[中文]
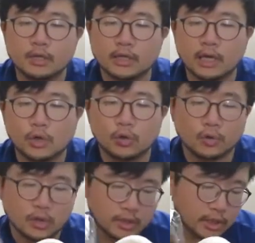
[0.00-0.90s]
然
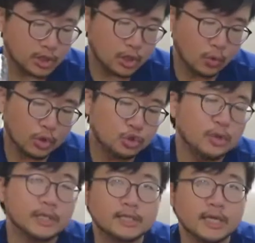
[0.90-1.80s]
后那时候我
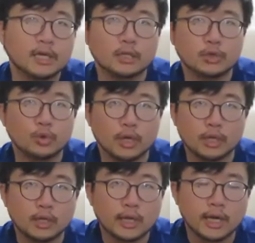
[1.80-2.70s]
选这个的
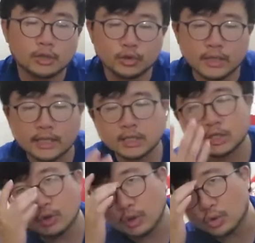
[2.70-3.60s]
原因呢，就是它
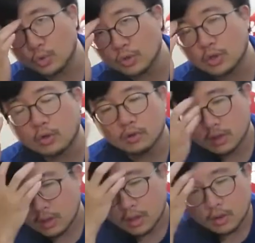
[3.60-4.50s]
其实有很多种，
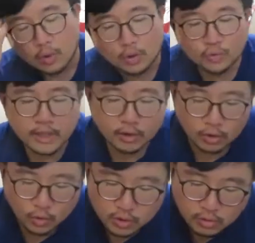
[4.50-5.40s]
网络上有
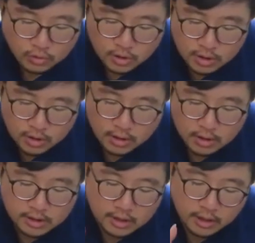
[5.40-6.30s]
很多种，就是可
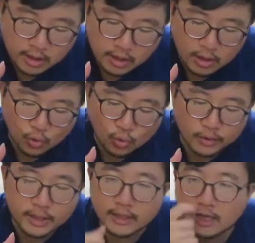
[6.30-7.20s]
能是一一个
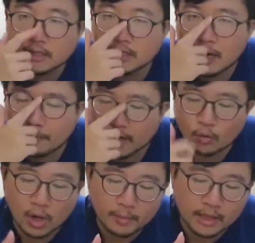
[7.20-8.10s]
火力大概是两
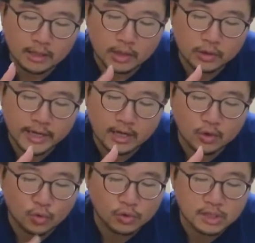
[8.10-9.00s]
百瓦吧，然后两
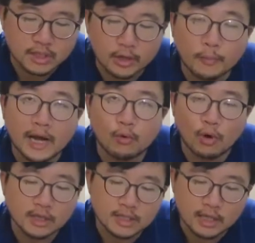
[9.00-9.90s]
个火是六百
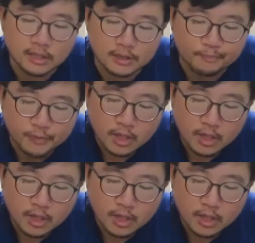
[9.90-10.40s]
瓦这样子。